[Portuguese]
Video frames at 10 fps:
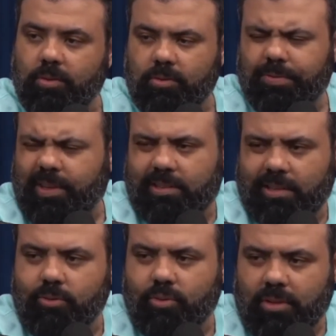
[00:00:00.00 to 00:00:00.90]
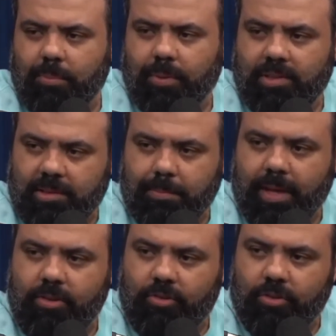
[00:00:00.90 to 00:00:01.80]
e não ficar tanto tempo assim
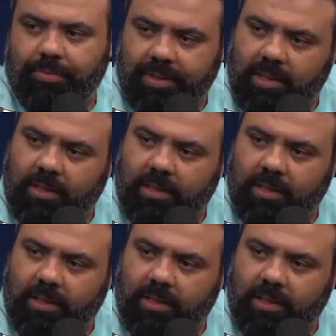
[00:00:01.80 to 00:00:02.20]
perdido, fica?